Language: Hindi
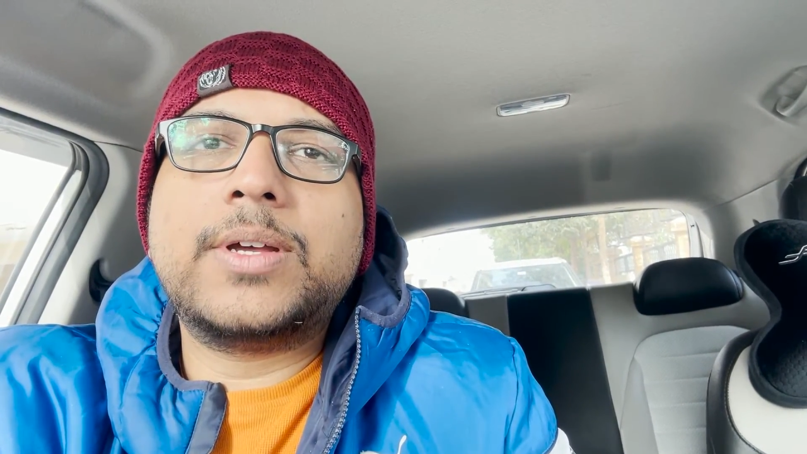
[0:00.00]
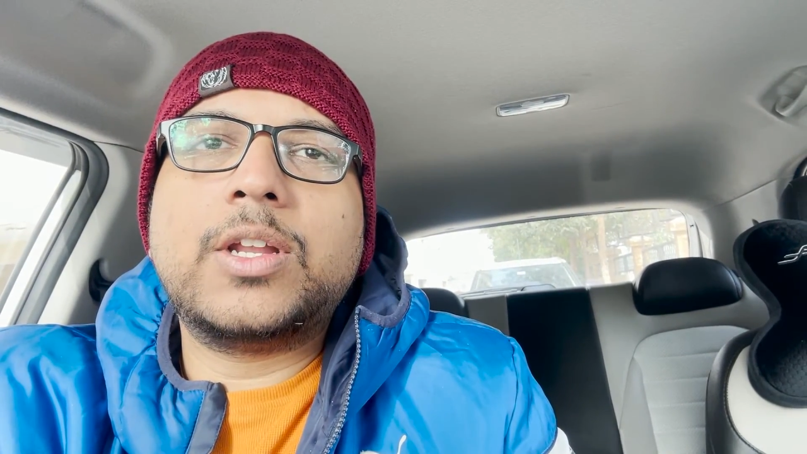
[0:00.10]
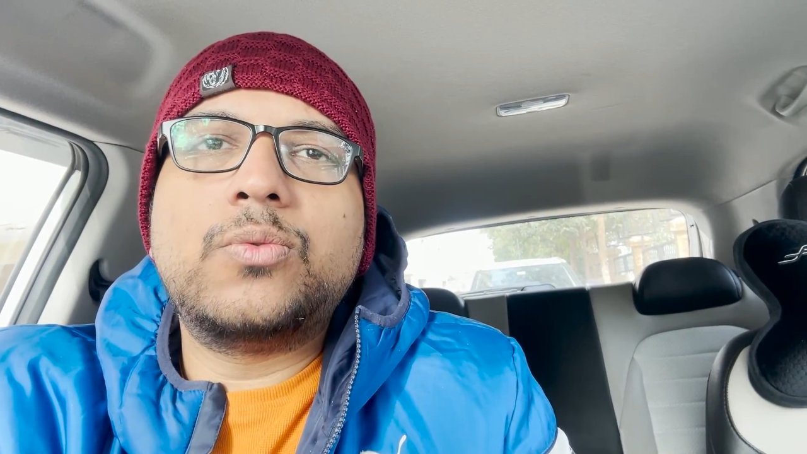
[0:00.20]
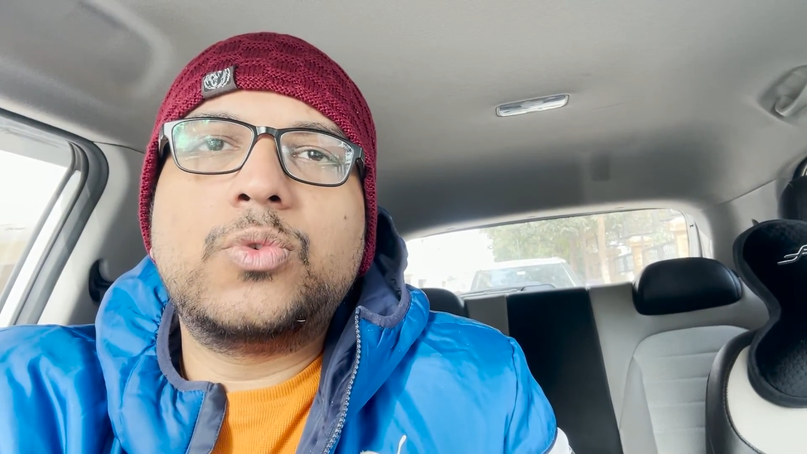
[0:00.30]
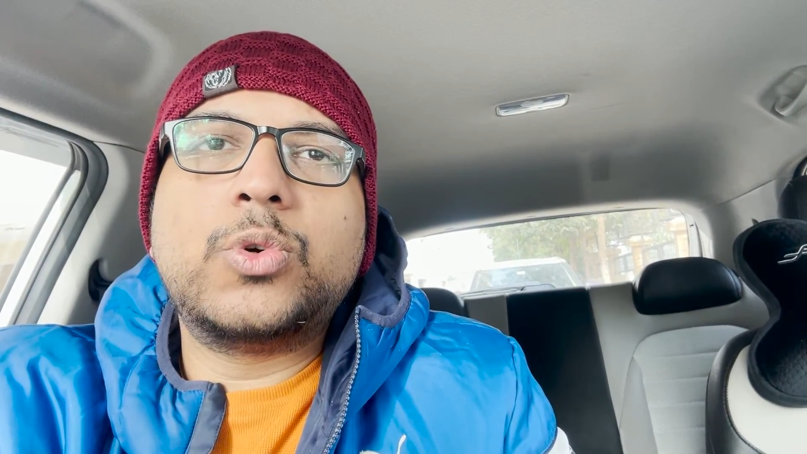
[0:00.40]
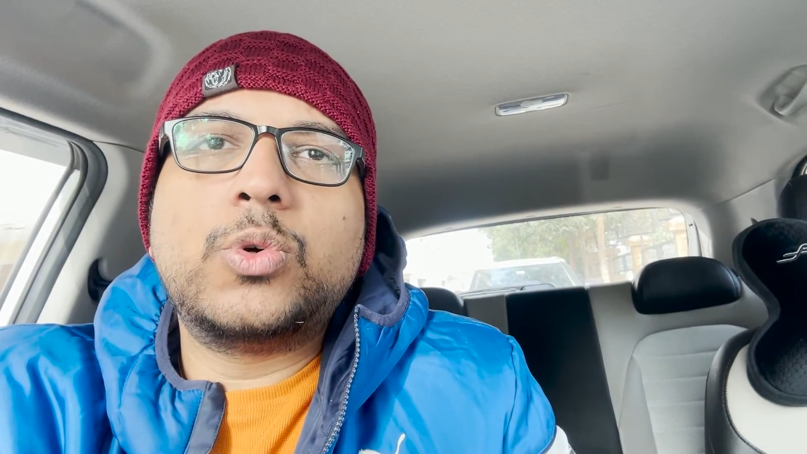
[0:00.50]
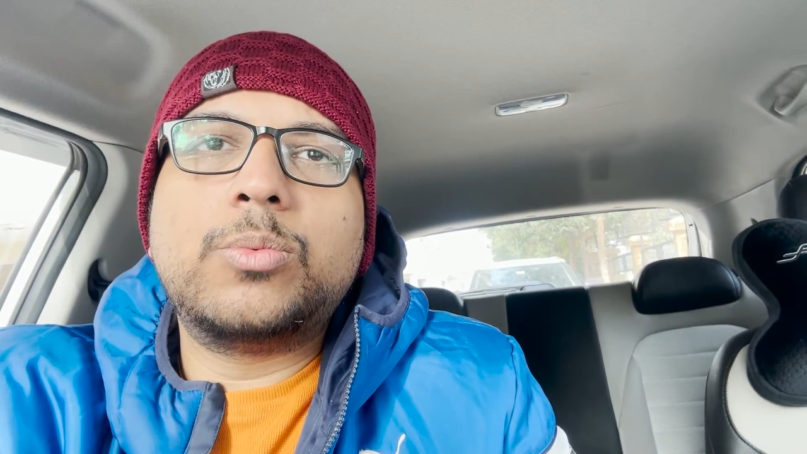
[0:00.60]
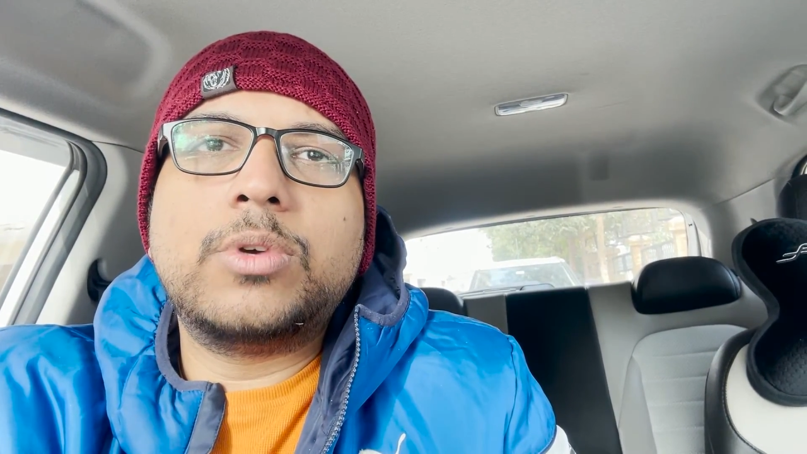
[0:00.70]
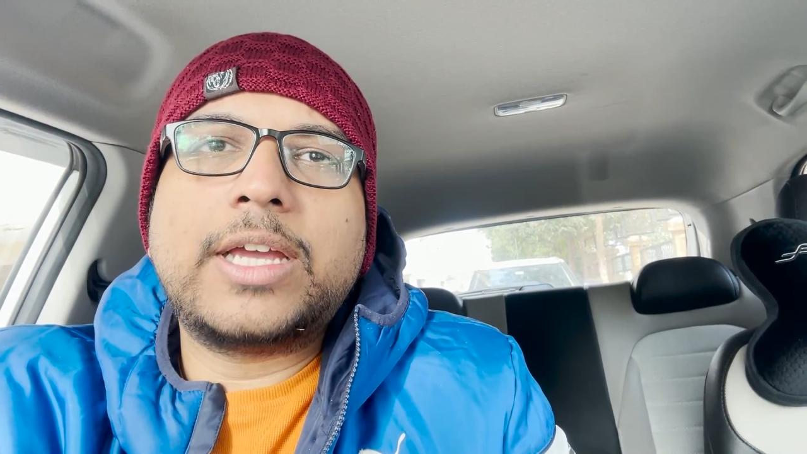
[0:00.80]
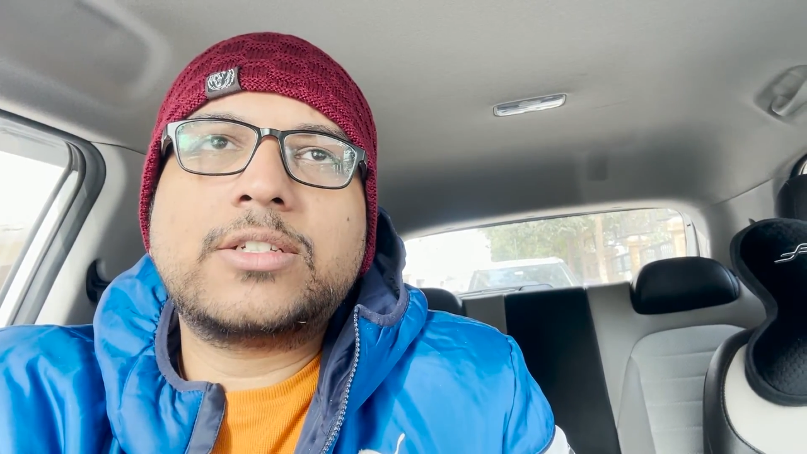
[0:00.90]
वाला हूँ
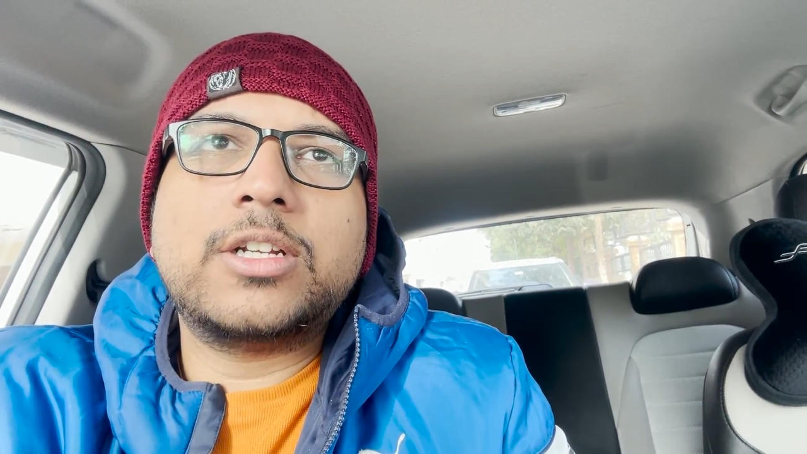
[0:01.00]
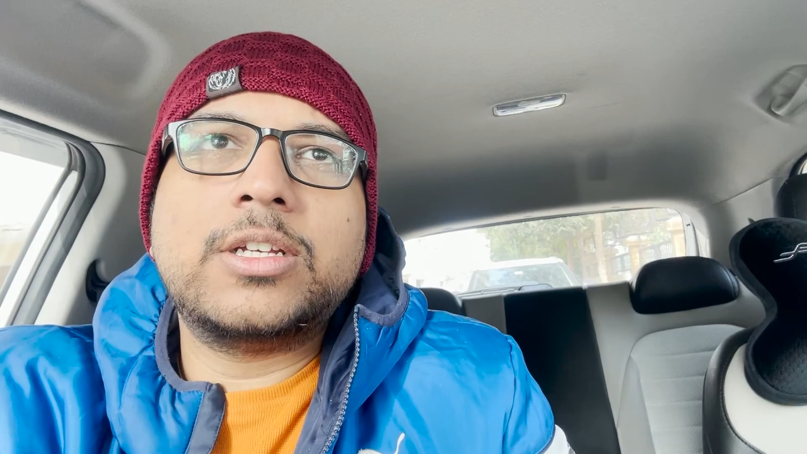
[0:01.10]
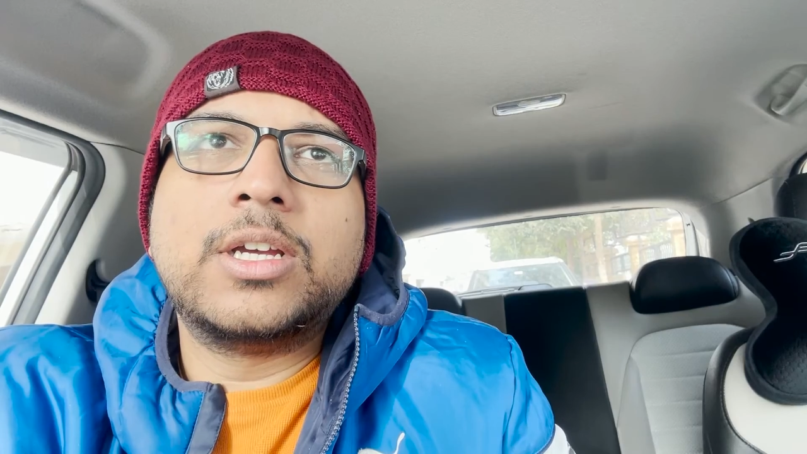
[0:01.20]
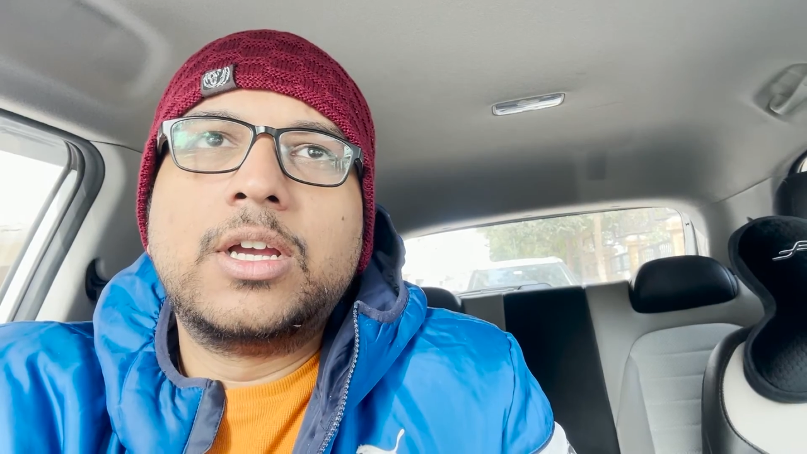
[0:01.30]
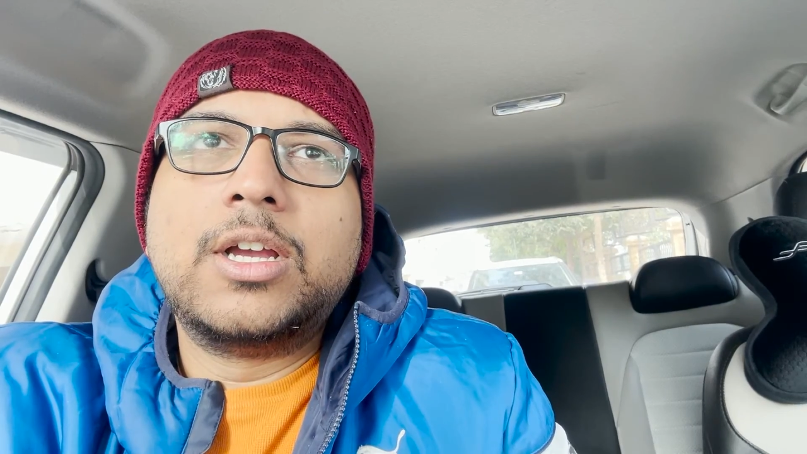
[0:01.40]
वो एक्चुअली